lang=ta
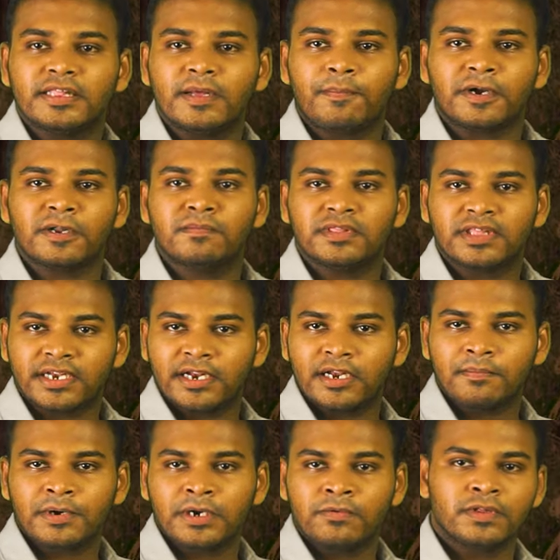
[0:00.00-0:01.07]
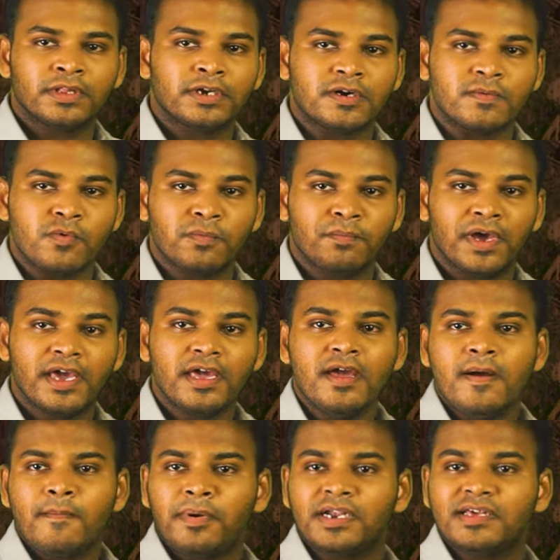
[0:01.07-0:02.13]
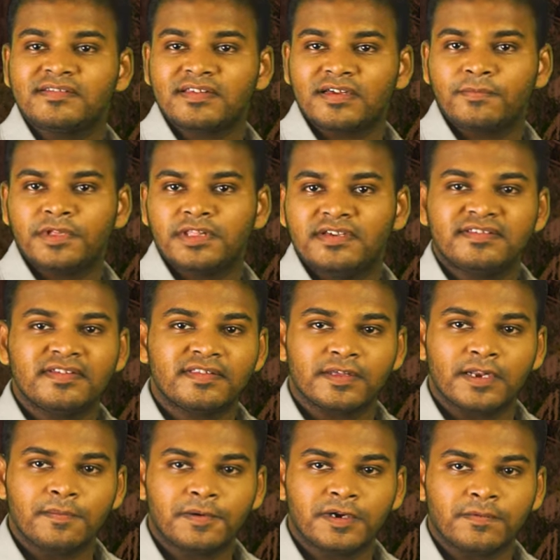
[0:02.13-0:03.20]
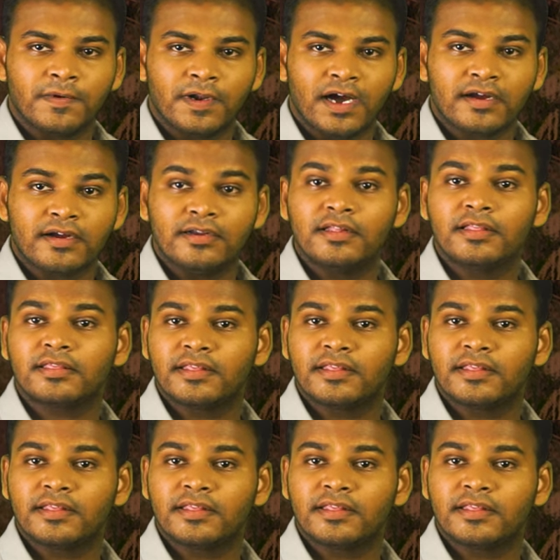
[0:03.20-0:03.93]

இந்த படம் திரையிடப்படுவதற்கு முன்பே பல சர்வதேச திரைப்பட விழாக்களில்